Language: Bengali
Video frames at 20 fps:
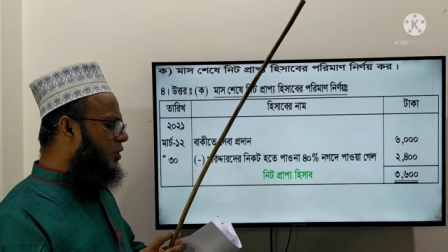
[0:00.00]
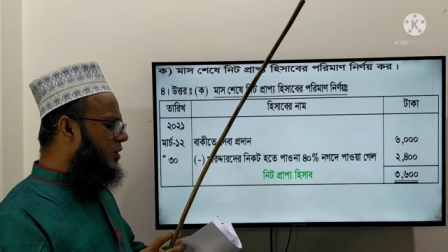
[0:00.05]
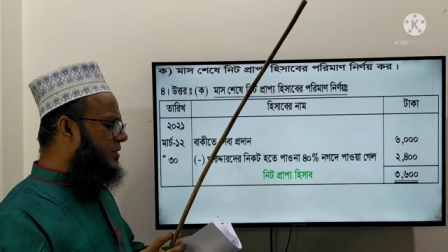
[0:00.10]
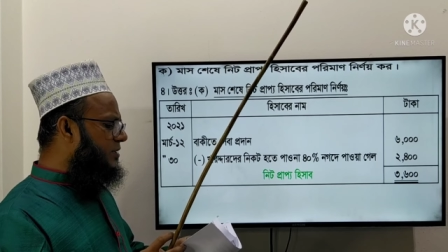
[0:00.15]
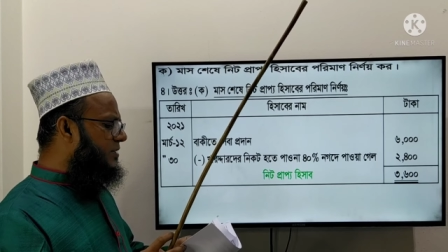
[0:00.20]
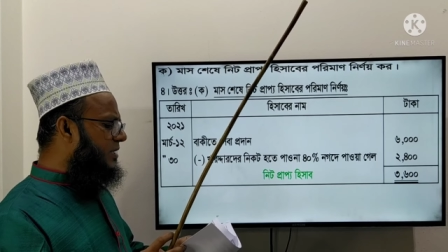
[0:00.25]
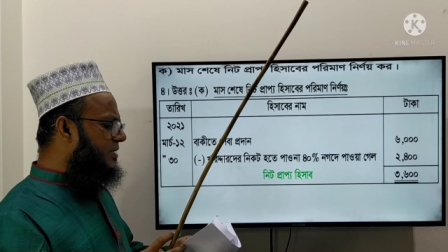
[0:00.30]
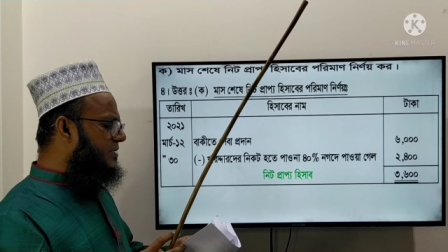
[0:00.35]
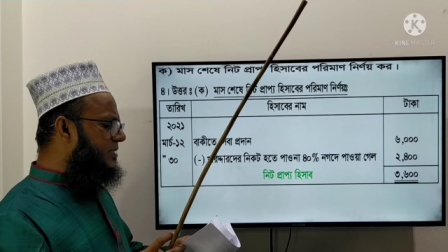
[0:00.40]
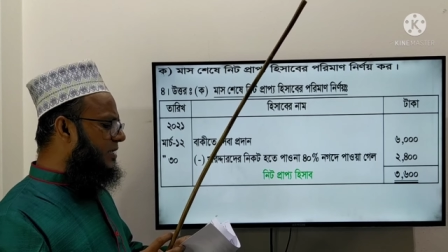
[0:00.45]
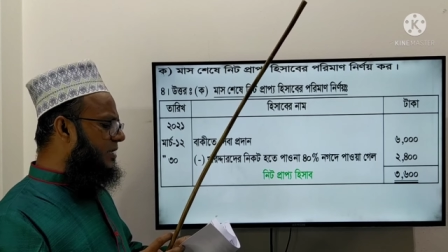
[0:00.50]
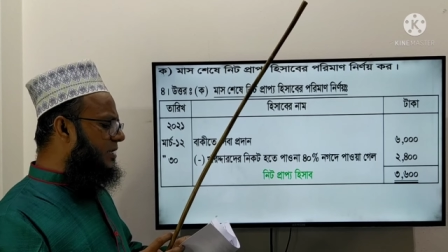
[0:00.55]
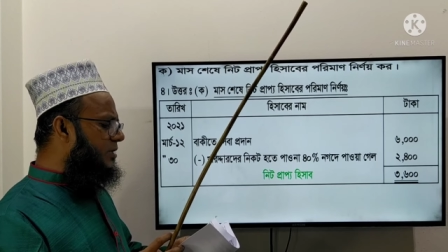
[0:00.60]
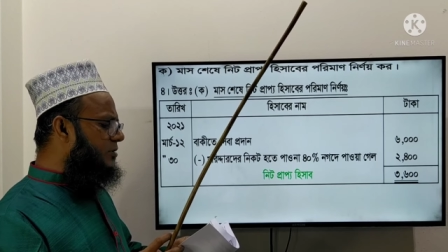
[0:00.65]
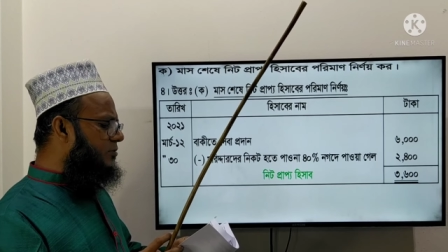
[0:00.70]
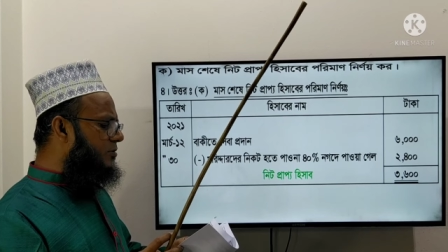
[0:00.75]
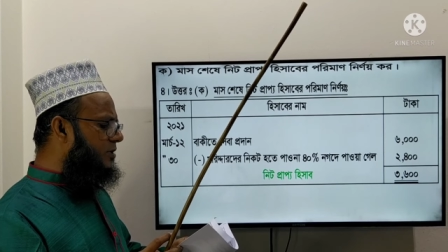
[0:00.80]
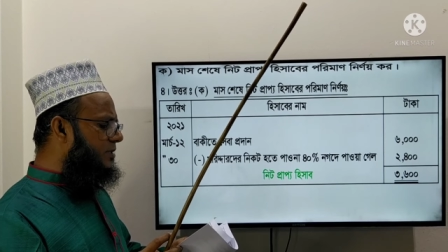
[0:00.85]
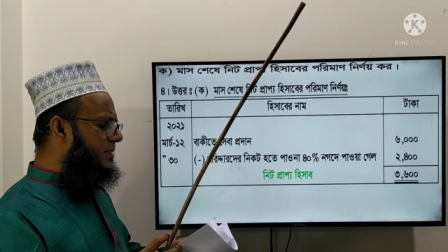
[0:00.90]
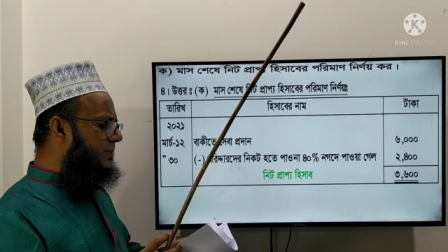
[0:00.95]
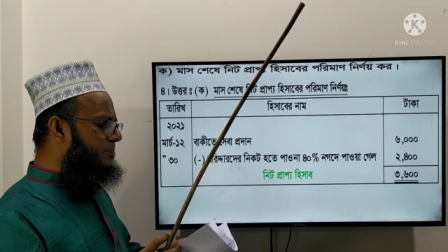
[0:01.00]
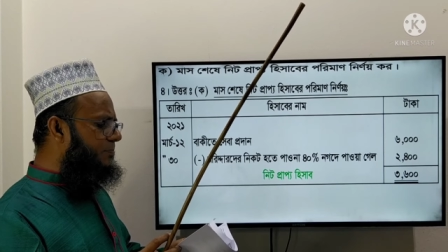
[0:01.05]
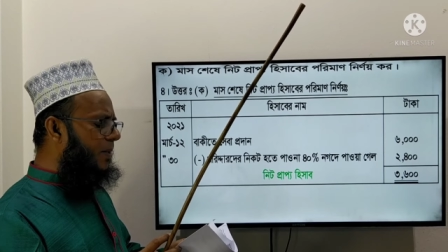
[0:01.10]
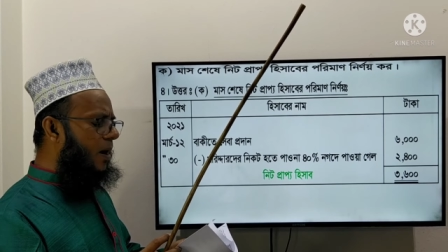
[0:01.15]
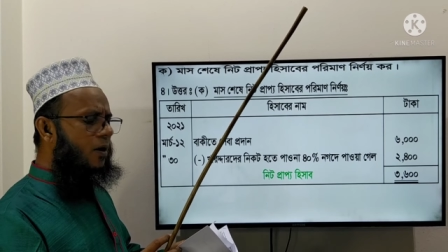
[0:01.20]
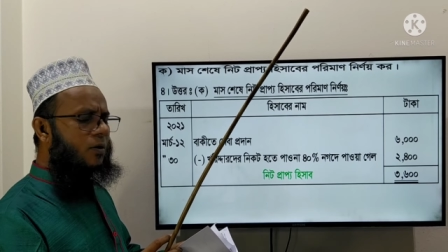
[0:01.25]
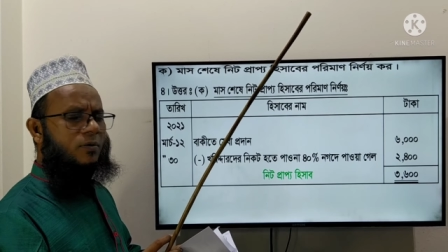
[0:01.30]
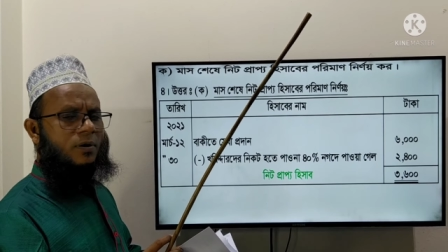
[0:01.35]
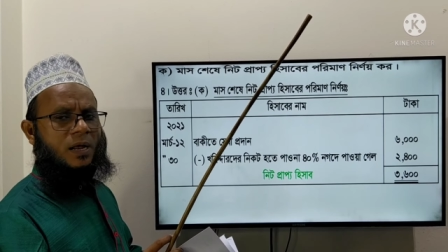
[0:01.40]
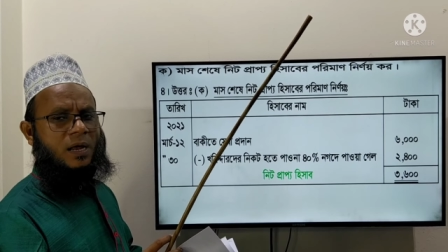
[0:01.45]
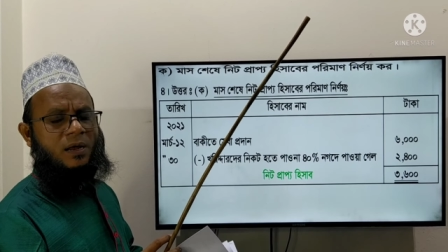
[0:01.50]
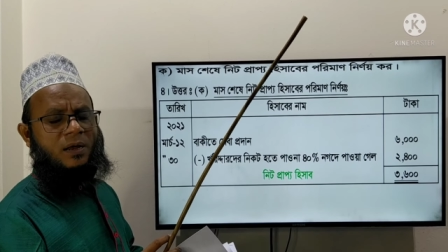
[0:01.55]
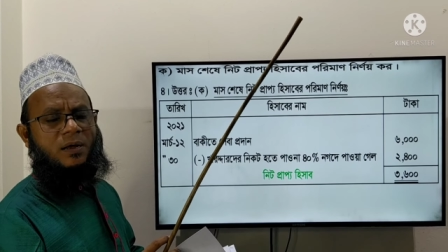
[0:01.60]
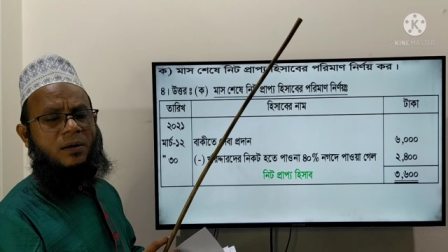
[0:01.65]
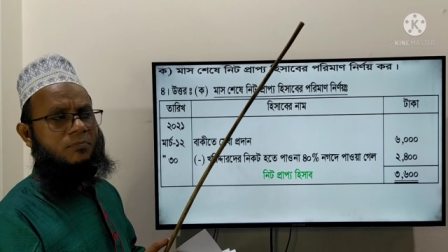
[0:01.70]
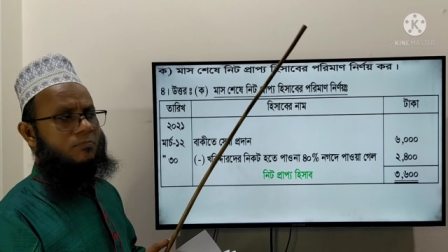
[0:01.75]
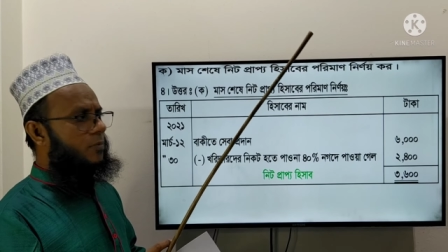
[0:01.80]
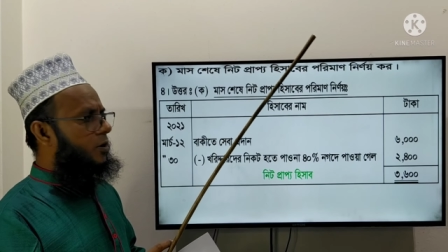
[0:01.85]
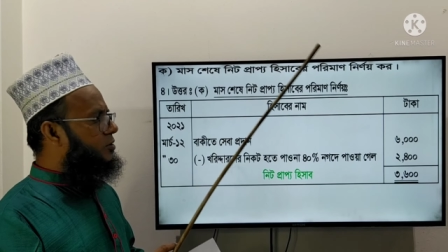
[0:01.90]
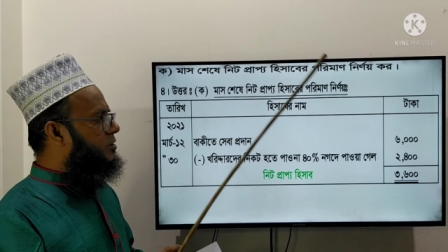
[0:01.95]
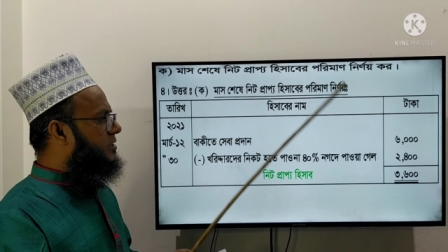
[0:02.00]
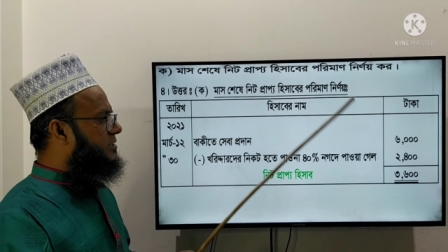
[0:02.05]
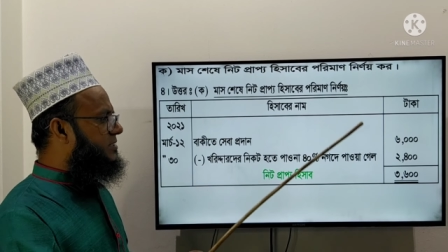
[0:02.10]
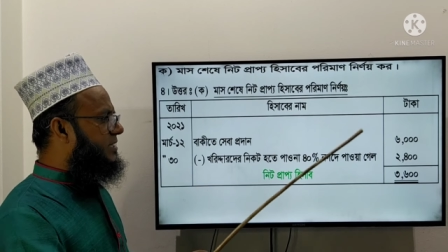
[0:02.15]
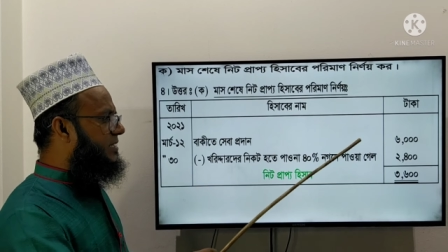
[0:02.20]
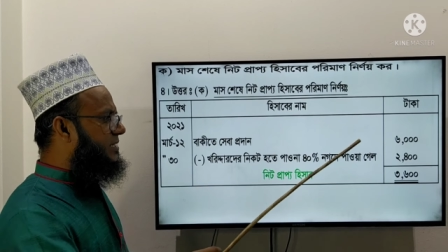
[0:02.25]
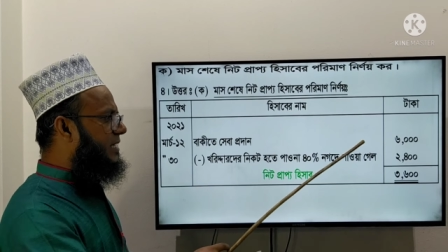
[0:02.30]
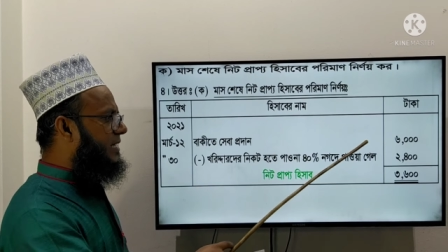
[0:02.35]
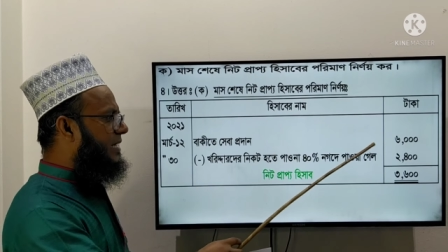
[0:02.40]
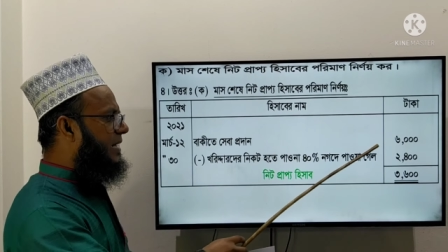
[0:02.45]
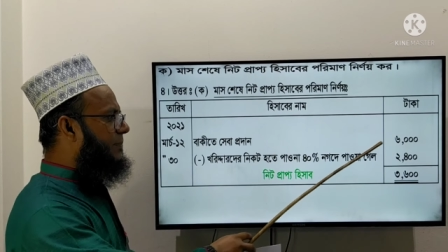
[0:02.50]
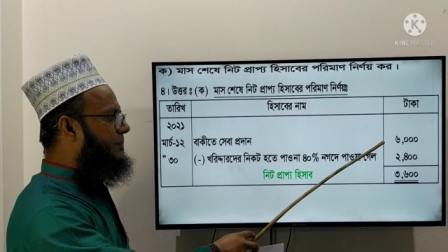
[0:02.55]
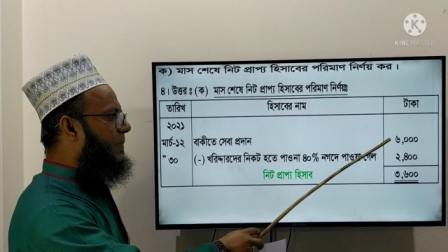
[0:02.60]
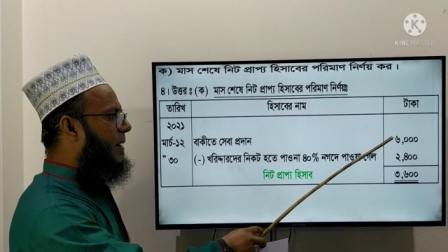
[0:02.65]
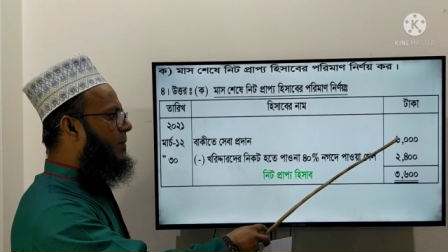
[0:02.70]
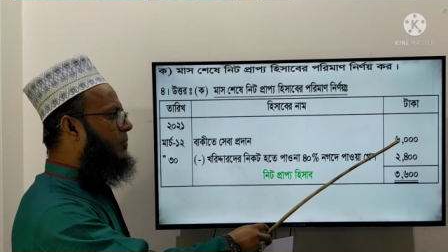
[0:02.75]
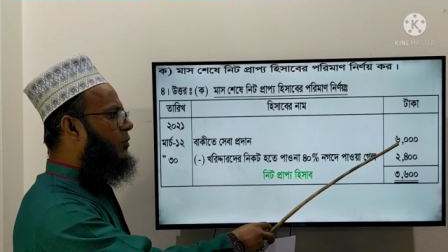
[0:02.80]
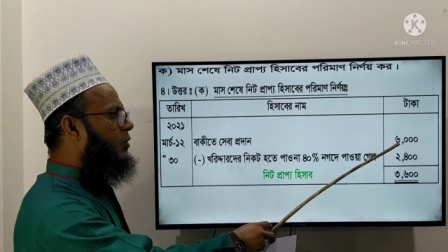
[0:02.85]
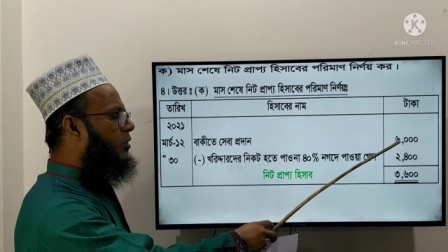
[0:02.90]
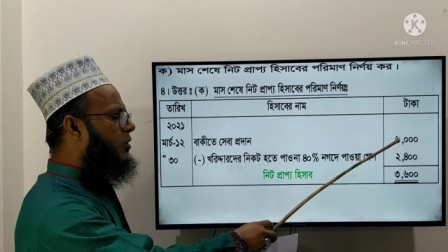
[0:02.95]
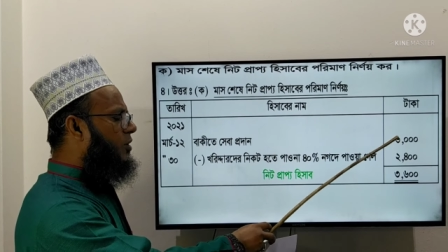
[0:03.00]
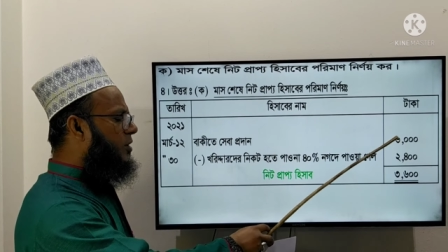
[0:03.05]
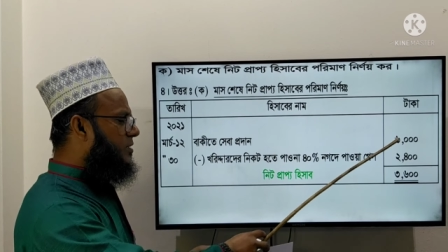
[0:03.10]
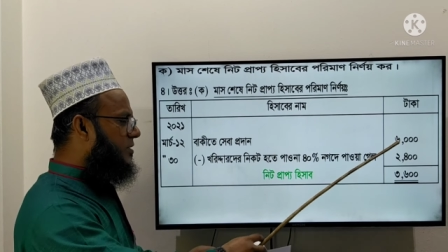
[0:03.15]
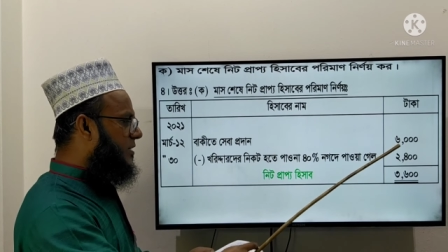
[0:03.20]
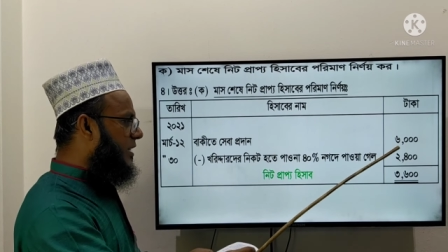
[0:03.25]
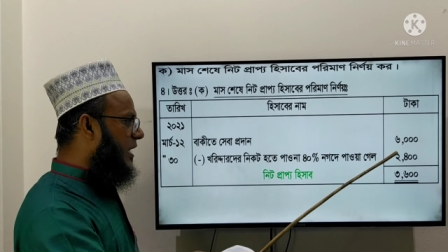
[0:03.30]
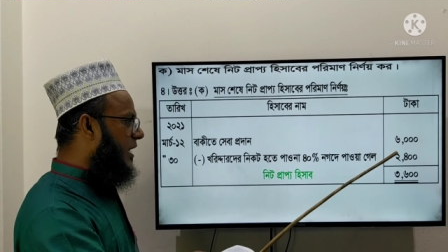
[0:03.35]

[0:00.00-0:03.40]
খরিদ্দারদের নিকটেতে পাওনা অর্থাৎ যে টাকাটা পাবো